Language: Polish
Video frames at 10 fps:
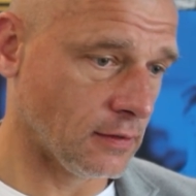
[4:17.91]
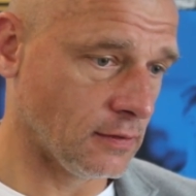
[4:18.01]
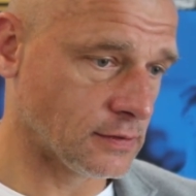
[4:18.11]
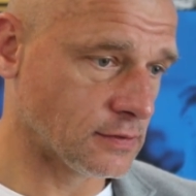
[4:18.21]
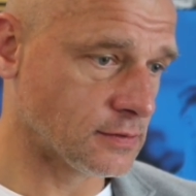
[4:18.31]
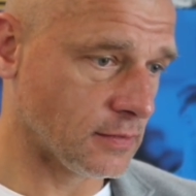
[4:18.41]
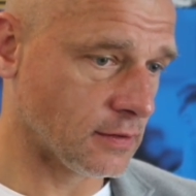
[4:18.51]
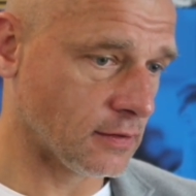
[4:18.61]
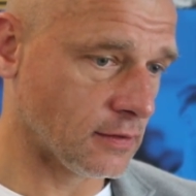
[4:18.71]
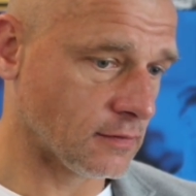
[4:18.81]
Jest to
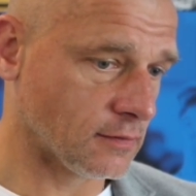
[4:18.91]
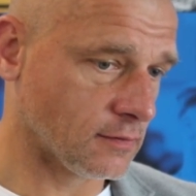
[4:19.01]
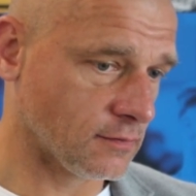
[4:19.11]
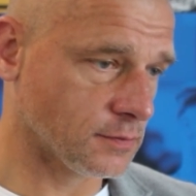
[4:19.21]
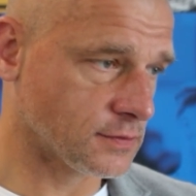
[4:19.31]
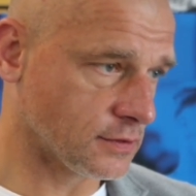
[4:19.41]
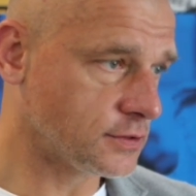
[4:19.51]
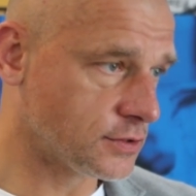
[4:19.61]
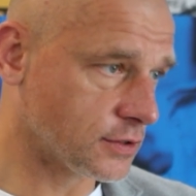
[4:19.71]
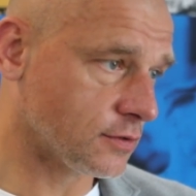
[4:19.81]
zmiana w
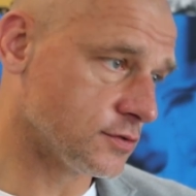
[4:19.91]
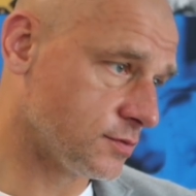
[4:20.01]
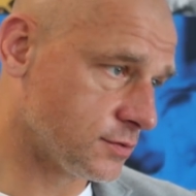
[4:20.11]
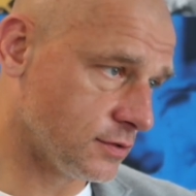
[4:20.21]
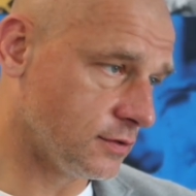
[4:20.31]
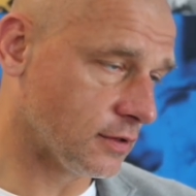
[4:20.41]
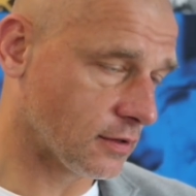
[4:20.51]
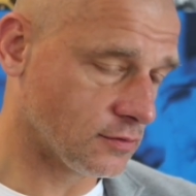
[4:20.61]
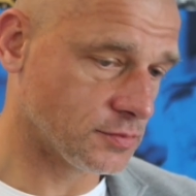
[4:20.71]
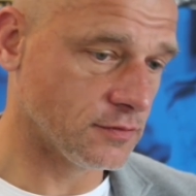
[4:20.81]
postaci trzech osób, czyli tak
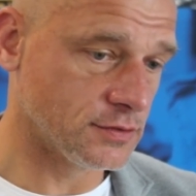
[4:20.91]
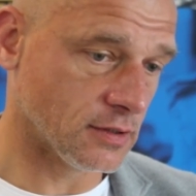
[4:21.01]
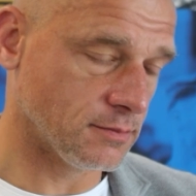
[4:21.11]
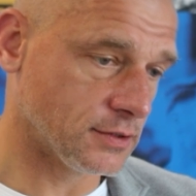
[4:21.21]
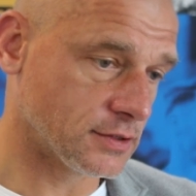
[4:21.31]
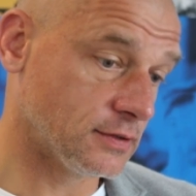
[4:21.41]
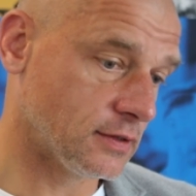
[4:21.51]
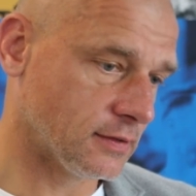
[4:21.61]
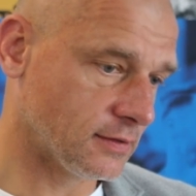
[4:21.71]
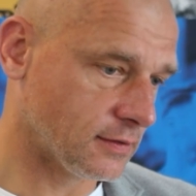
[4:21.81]
jak już powiedziałem, pierwszy
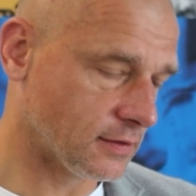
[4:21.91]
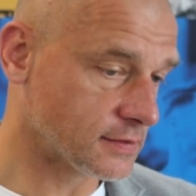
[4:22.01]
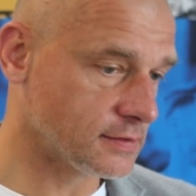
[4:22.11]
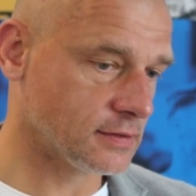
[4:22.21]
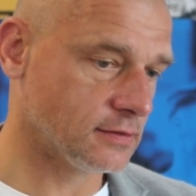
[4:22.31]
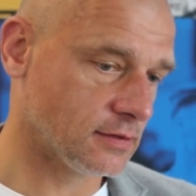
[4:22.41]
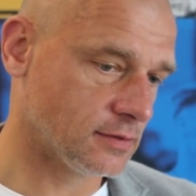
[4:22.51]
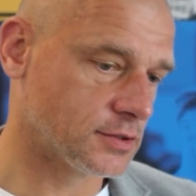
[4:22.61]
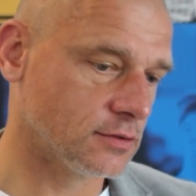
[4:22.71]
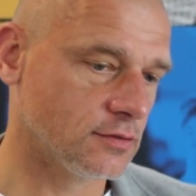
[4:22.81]
trener, ten asystent
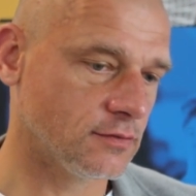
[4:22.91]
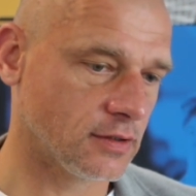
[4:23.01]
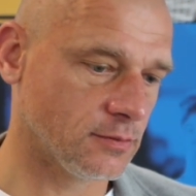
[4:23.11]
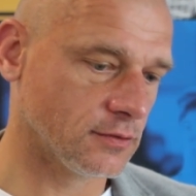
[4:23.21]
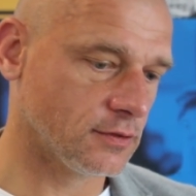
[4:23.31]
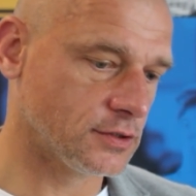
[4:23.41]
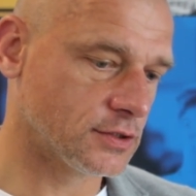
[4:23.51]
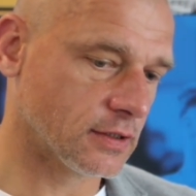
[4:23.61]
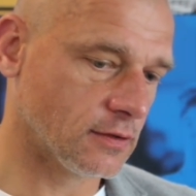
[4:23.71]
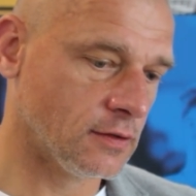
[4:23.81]
trener przygotowania
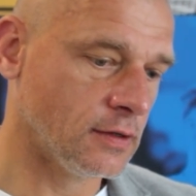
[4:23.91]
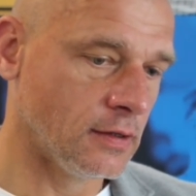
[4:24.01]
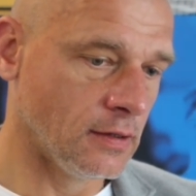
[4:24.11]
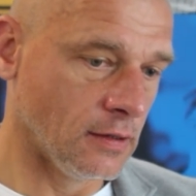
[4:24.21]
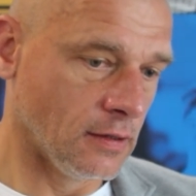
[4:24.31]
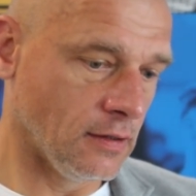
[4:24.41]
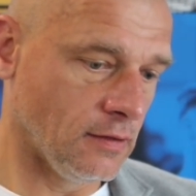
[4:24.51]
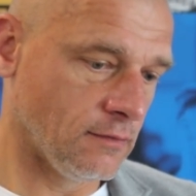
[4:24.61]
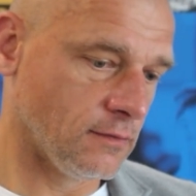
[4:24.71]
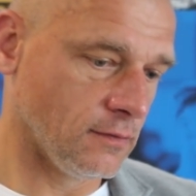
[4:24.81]
motorycznego
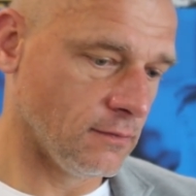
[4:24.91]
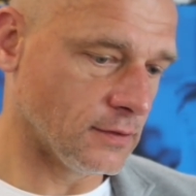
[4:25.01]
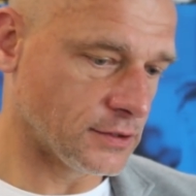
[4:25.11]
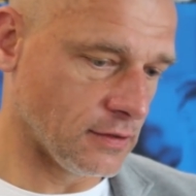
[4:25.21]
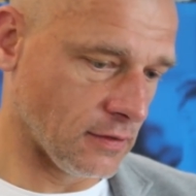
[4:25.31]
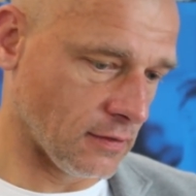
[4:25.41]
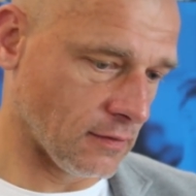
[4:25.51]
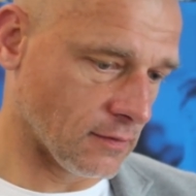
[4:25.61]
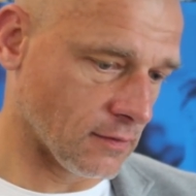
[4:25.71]
i właśnie